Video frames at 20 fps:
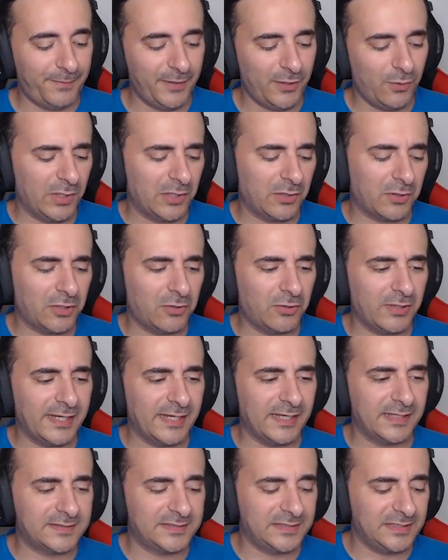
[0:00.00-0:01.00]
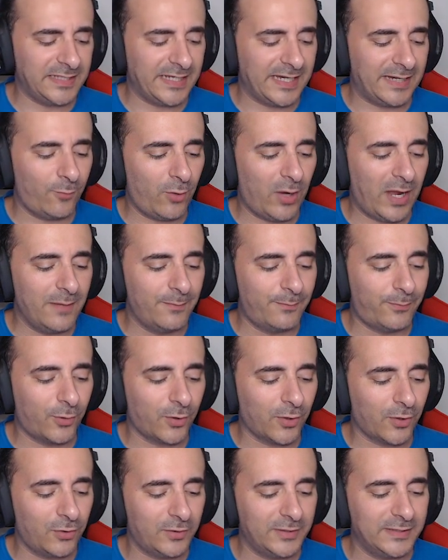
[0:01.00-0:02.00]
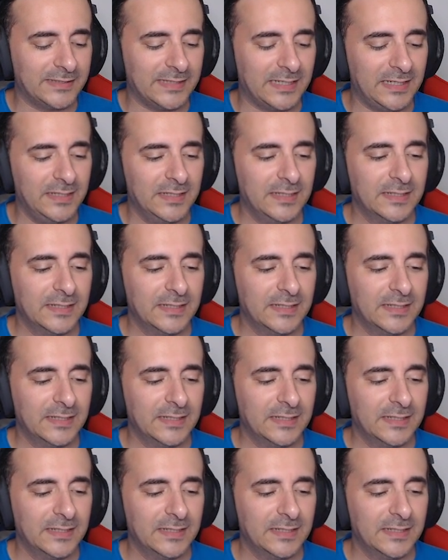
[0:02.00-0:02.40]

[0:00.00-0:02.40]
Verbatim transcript: Pero bueno, creo que si llegamos al por 2 y tal,